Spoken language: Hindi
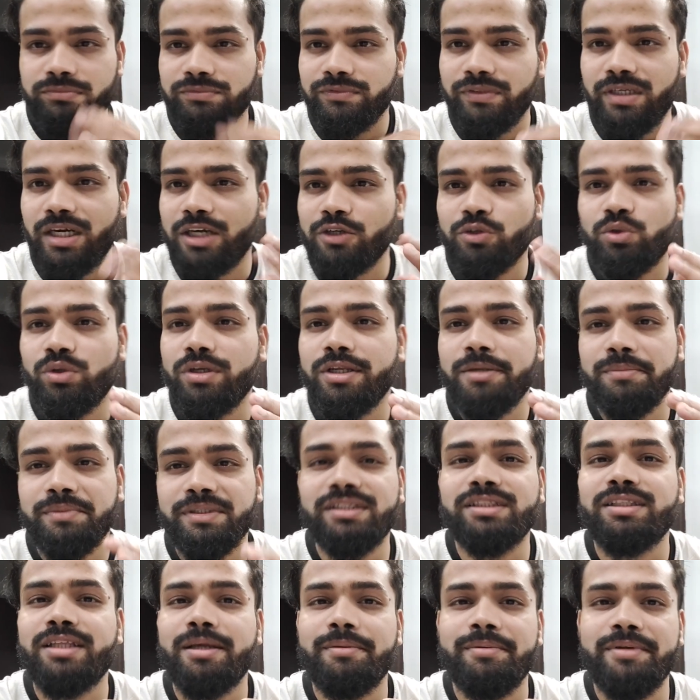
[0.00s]
विराट कोहली हम
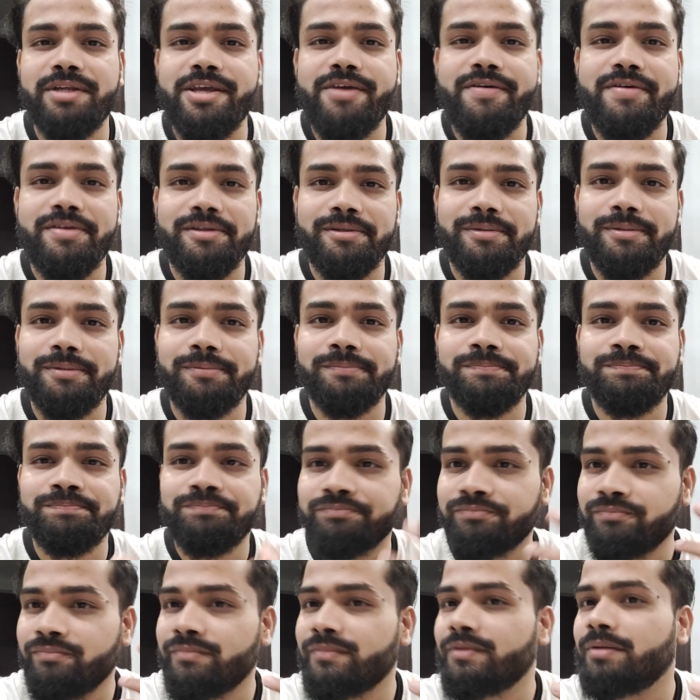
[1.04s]
दिखते भी नहीं
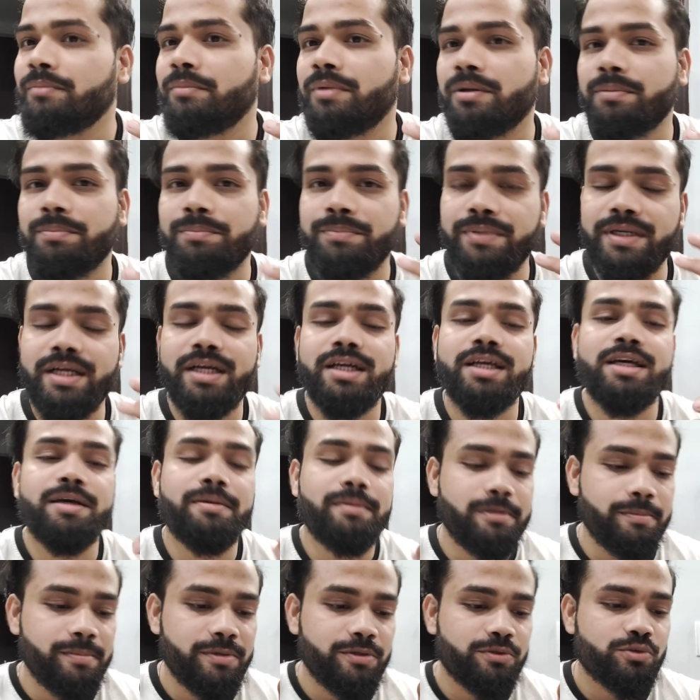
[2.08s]
वैसे बट एड के
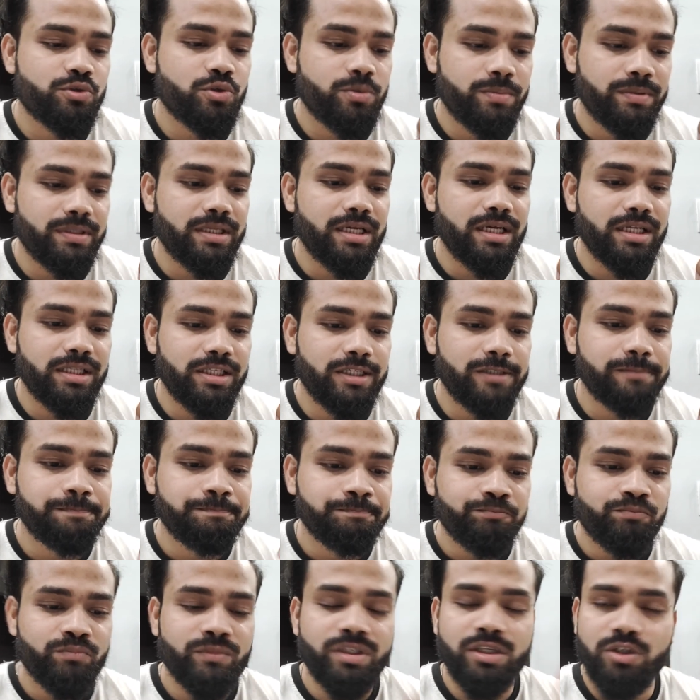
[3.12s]
मैंने उसको बताया था
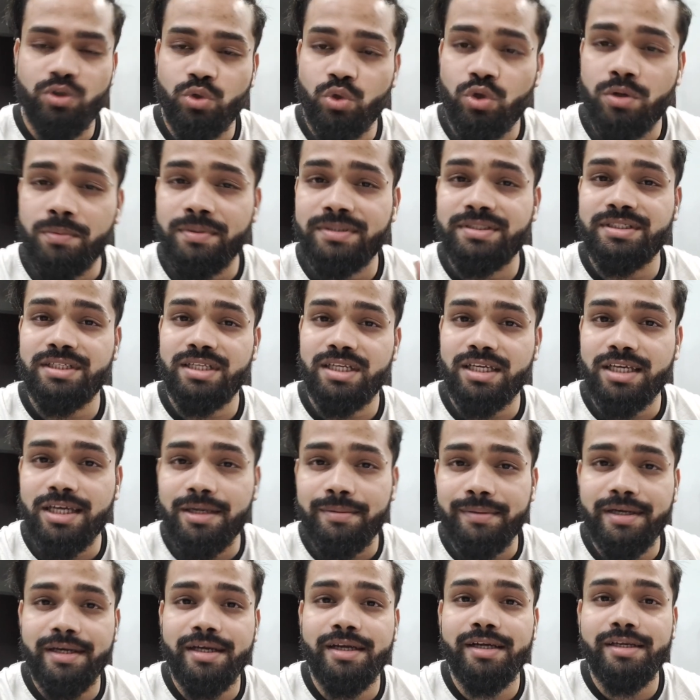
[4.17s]
टोल बजने लगे
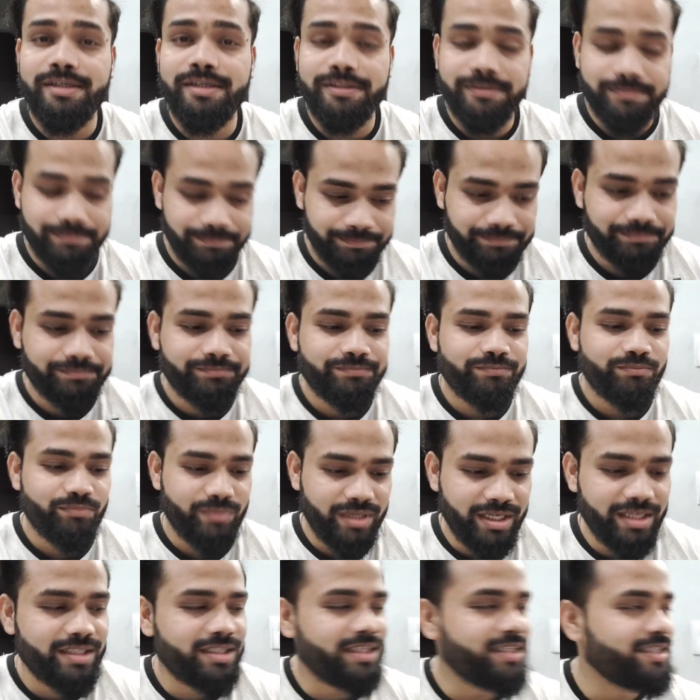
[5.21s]
भाई
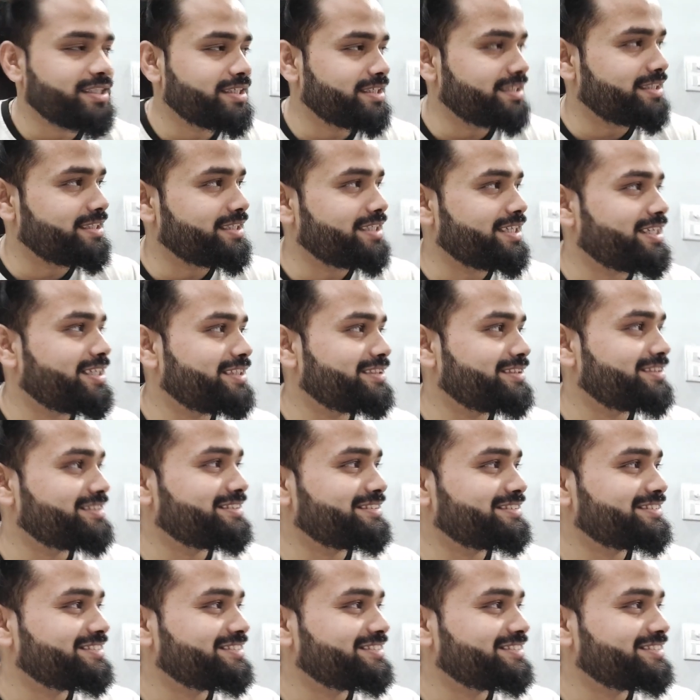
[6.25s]
भाई की दाढ़ी दिया आज